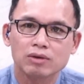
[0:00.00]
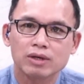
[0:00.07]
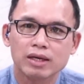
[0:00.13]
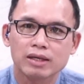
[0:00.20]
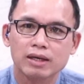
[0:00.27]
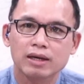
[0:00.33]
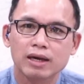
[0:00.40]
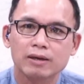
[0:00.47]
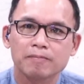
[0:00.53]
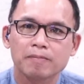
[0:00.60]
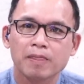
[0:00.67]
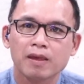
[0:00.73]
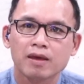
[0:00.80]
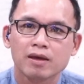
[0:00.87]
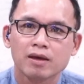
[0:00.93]
ได้อย่างไร
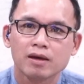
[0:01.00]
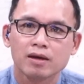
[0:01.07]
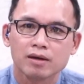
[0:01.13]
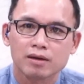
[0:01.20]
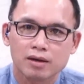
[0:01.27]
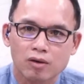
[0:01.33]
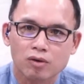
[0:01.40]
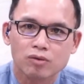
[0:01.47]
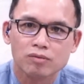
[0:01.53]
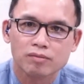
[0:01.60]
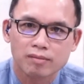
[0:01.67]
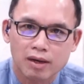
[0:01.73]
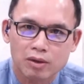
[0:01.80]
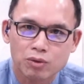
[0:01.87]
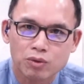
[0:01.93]
เรา
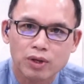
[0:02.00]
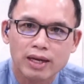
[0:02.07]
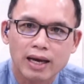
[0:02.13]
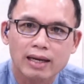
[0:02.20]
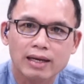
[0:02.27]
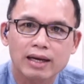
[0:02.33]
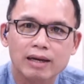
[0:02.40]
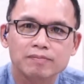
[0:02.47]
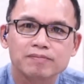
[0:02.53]
มาดูด้วยกันนะครับ